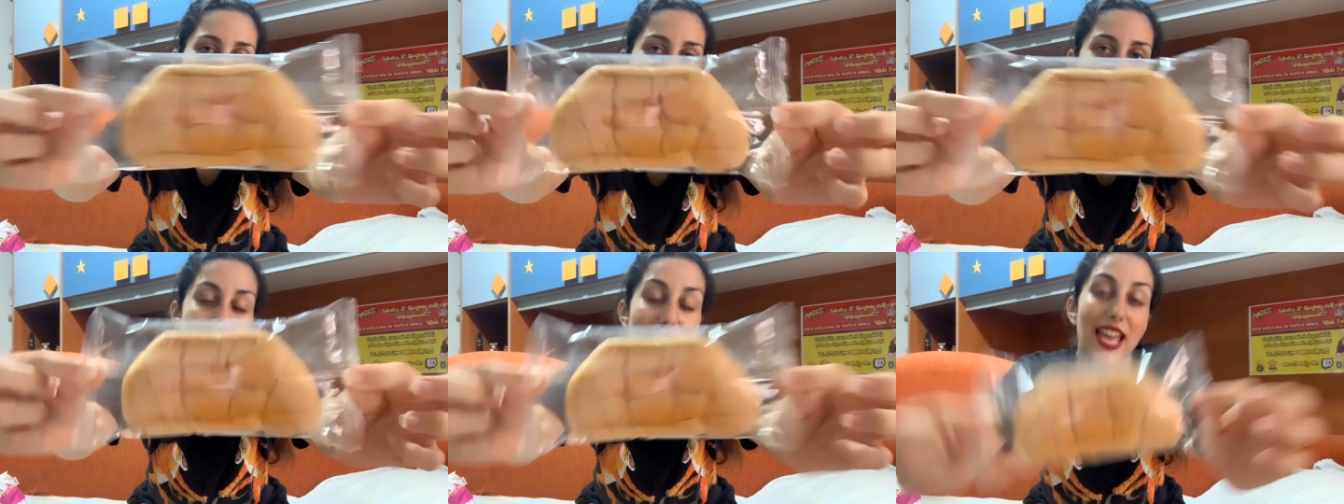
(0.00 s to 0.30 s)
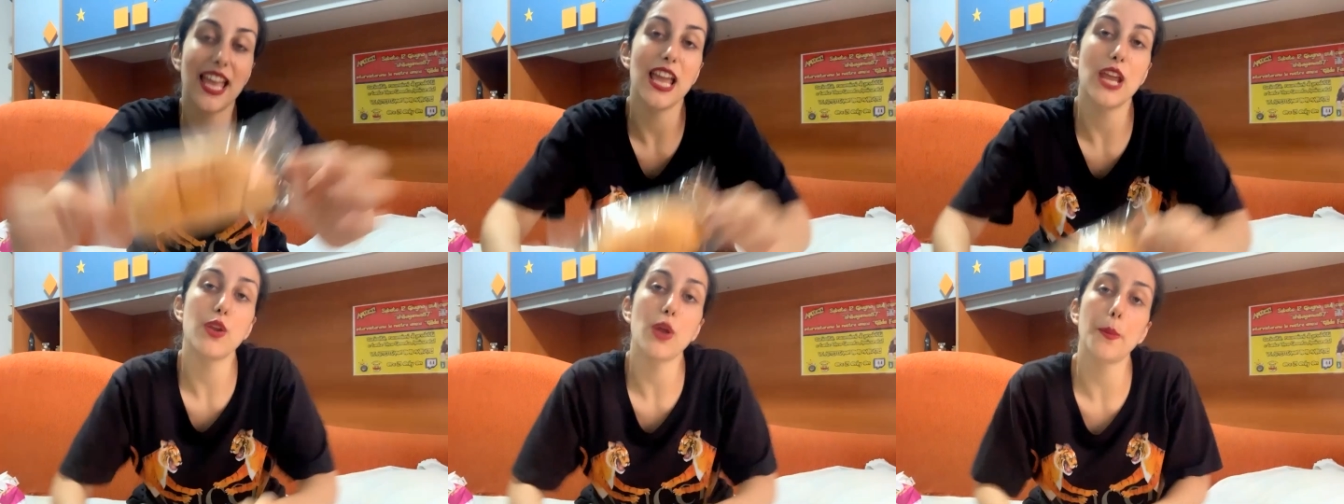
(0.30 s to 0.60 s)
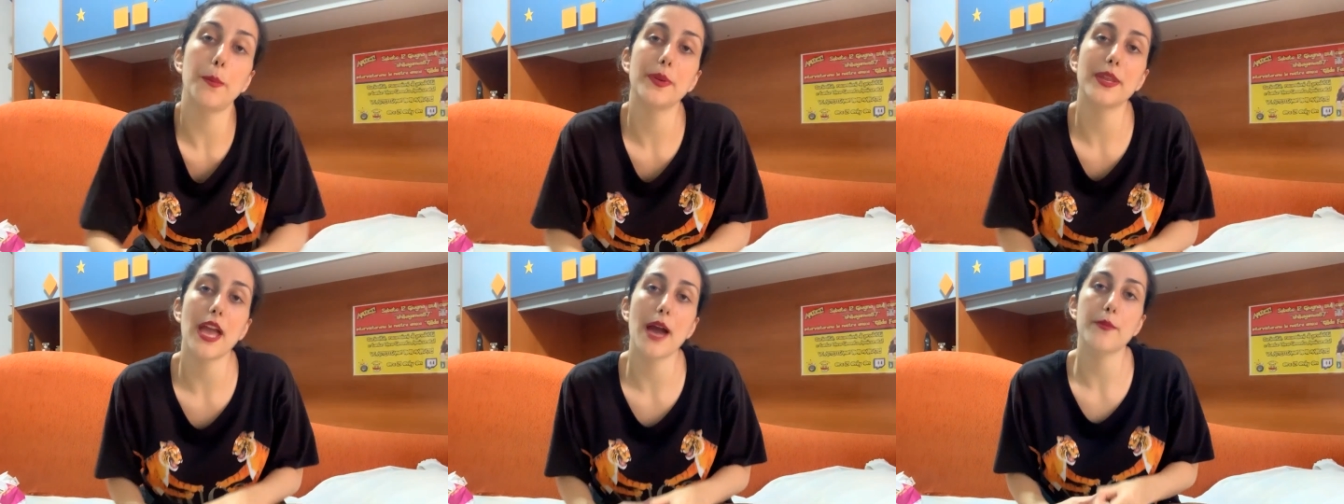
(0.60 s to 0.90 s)
E lo
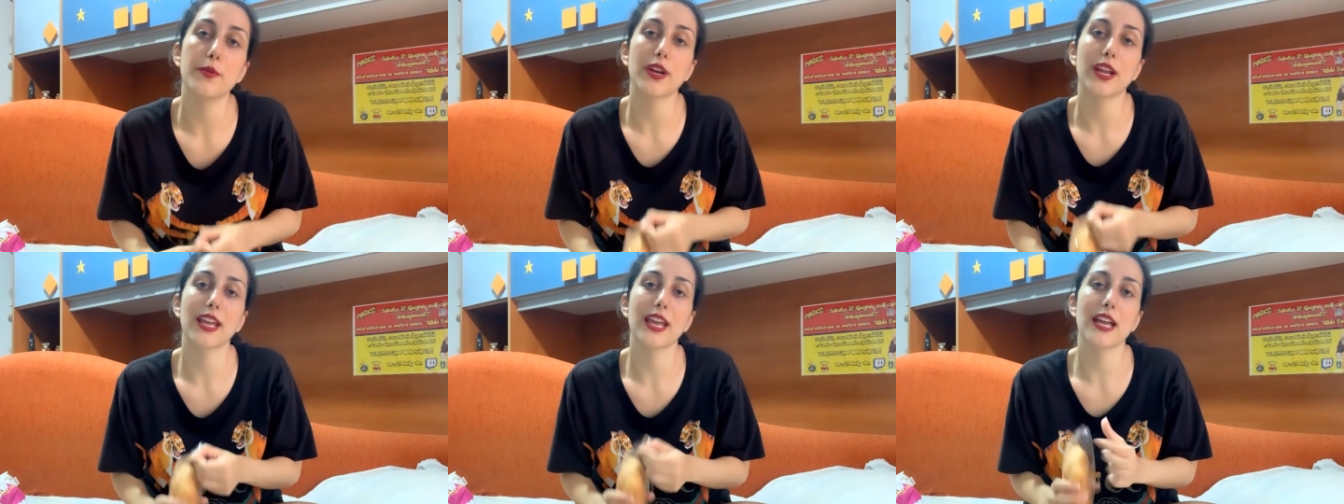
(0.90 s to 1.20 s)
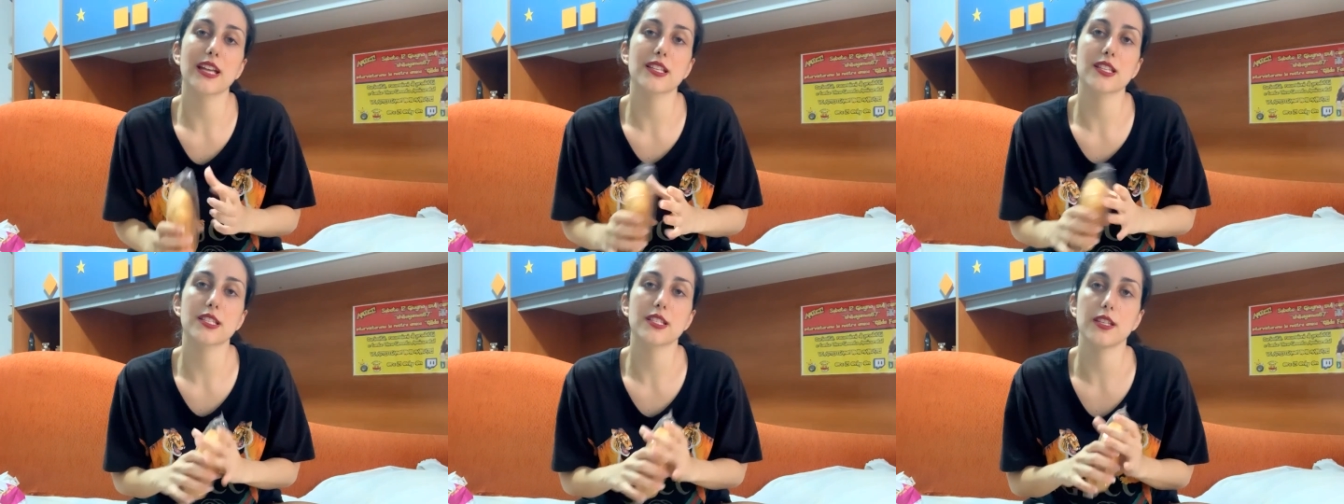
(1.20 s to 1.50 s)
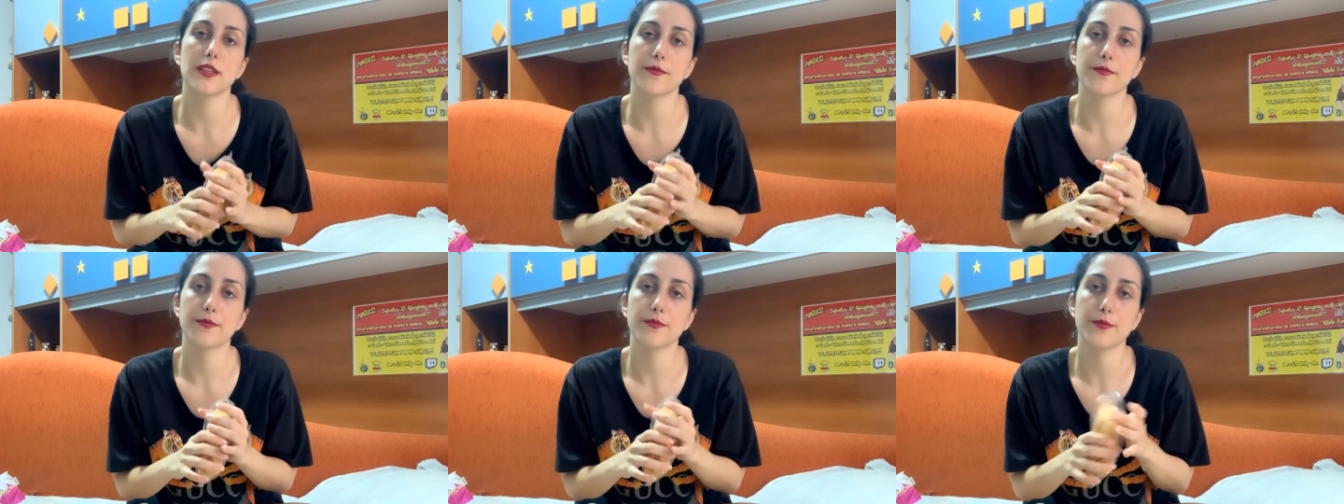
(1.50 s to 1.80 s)
apriamo ragazzi,
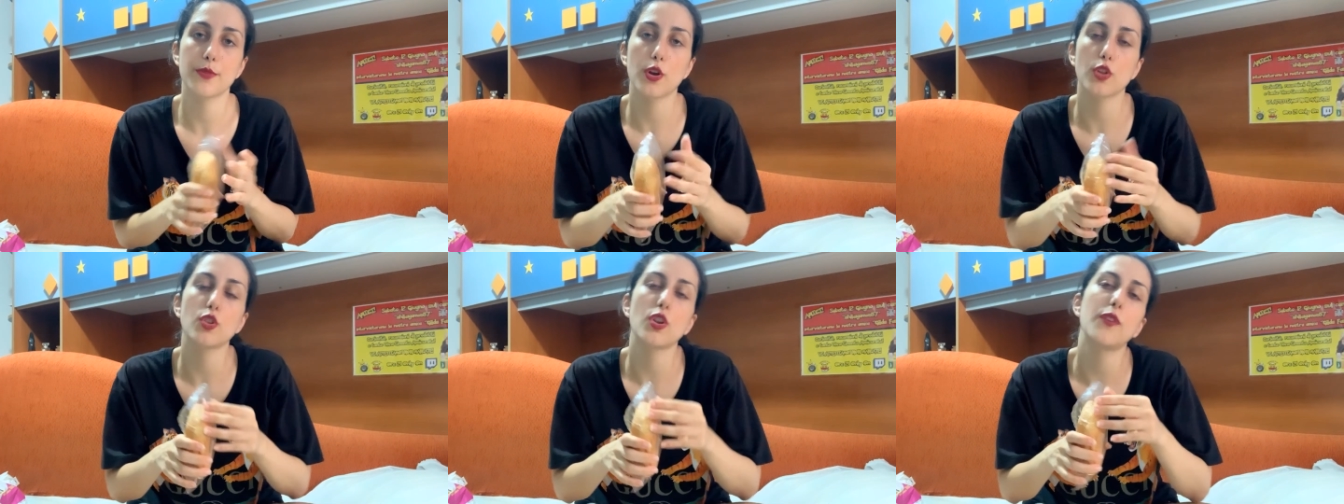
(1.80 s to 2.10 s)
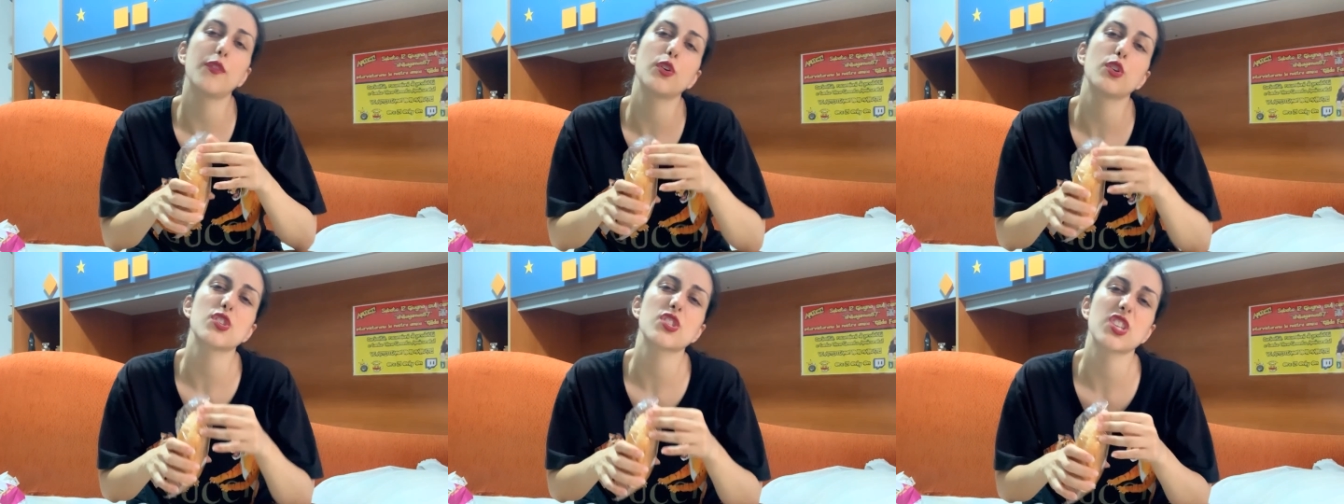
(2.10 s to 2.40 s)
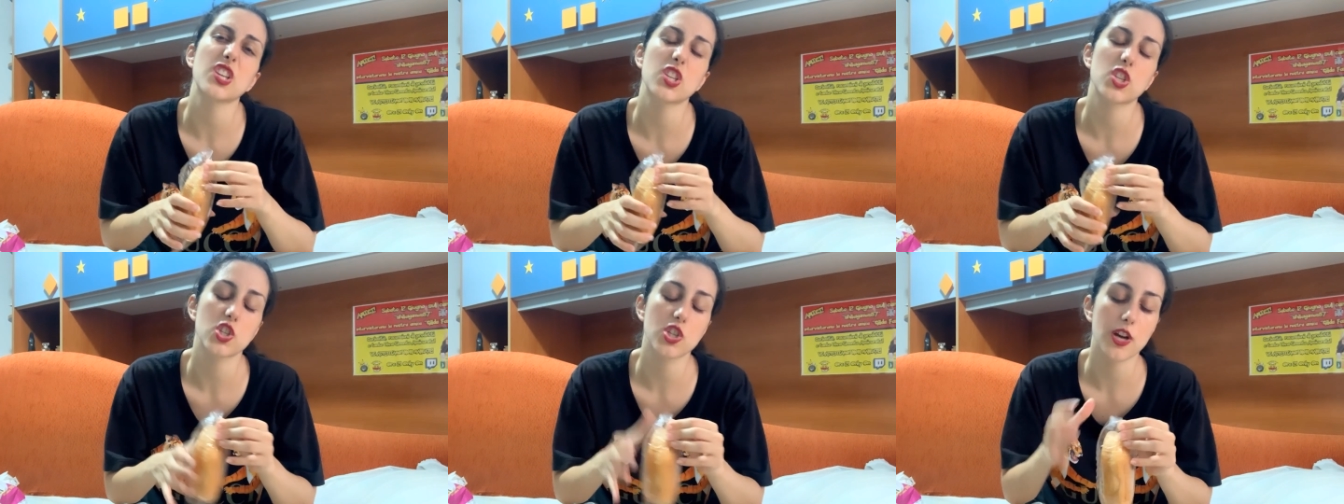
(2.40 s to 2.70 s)
però non lo voglio
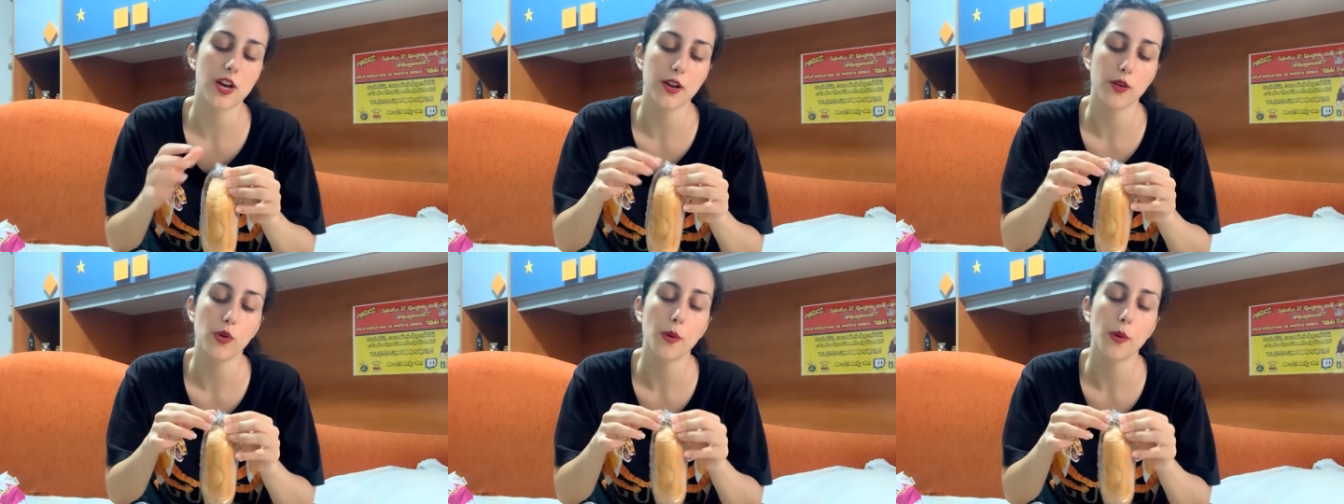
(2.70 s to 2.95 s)
schiacciare,